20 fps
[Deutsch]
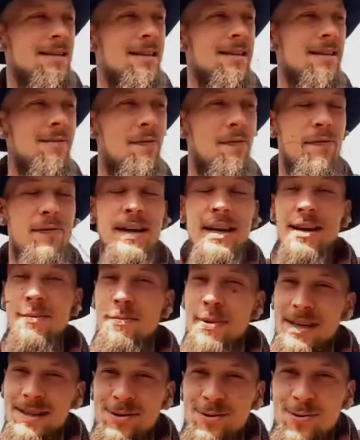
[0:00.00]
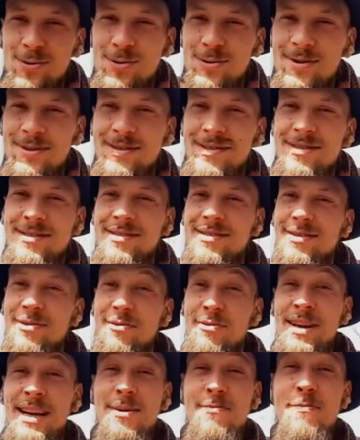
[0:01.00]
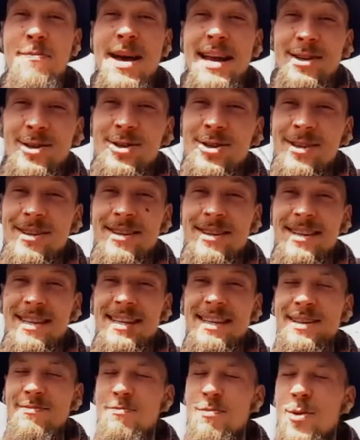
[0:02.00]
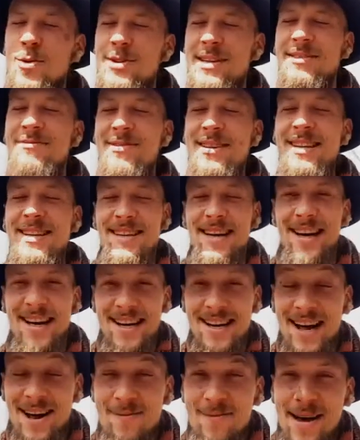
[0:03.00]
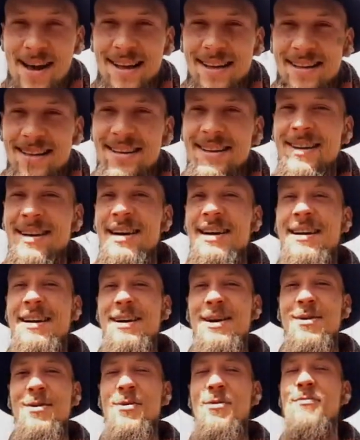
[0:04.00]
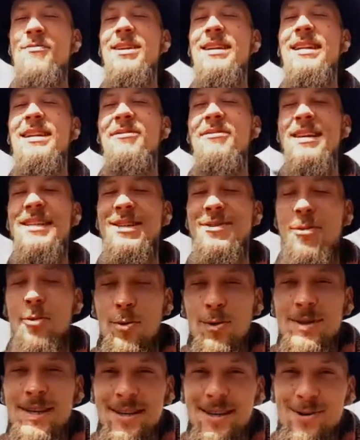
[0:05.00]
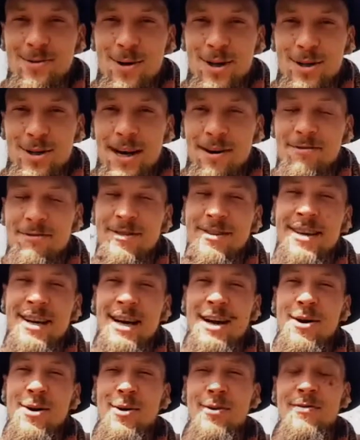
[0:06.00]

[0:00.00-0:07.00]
Da sind viele Personen, viele Menschen, die motiviert daran arbeiten, um wirklich was Großes zu erschaffen.